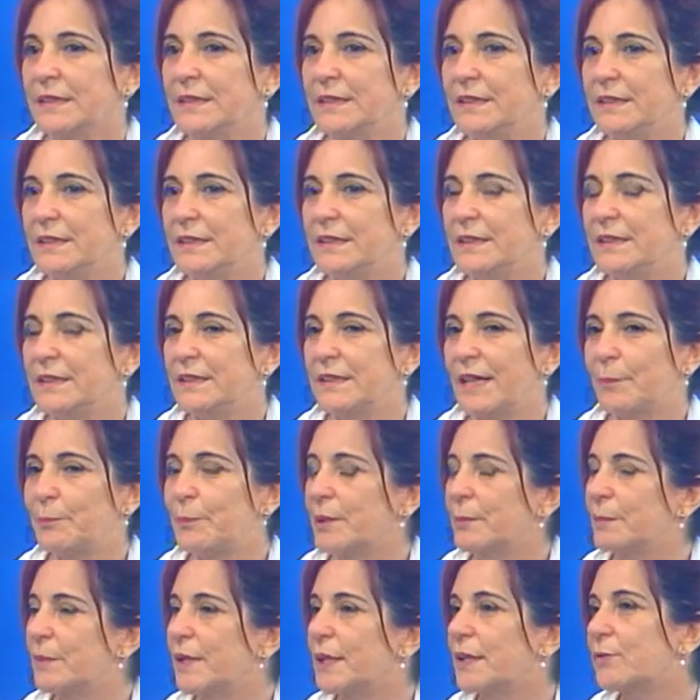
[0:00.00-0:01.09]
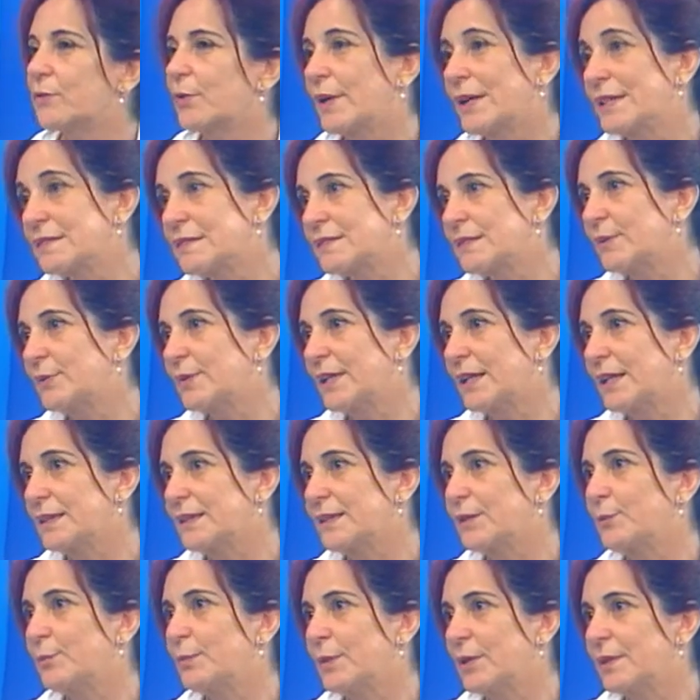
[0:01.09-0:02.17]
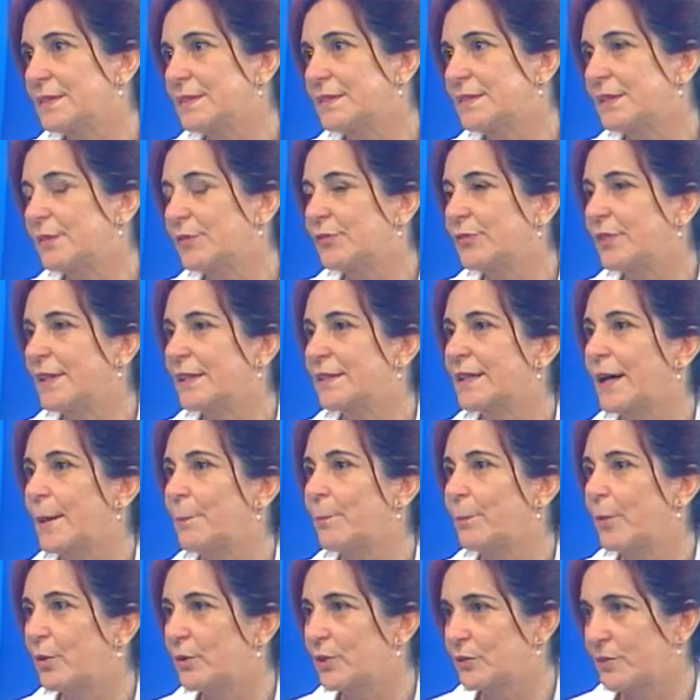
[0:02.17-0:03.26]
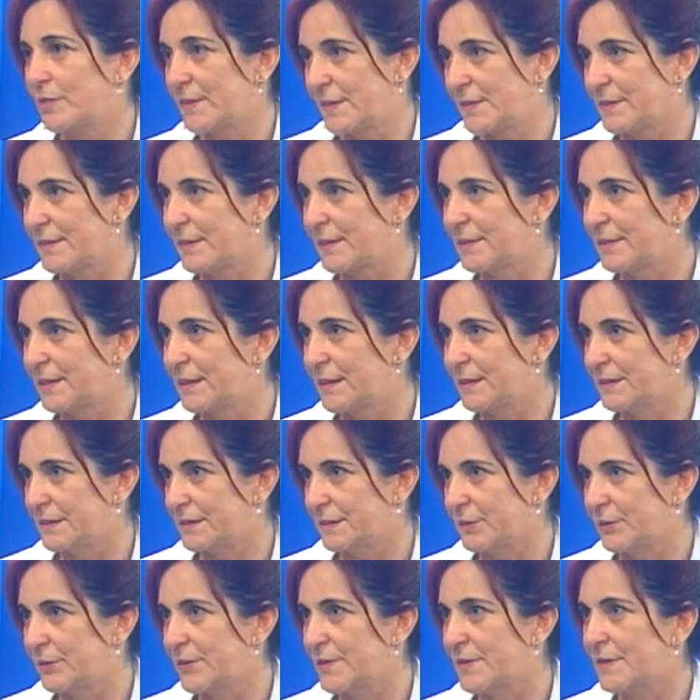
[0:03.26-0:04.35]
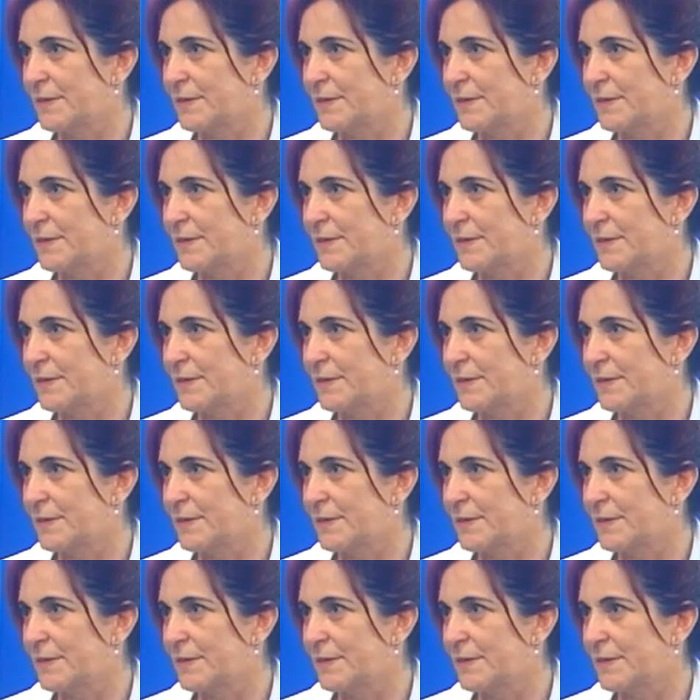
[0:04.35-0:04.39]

E a primeira doação ela não pode ser feita após 60 anos.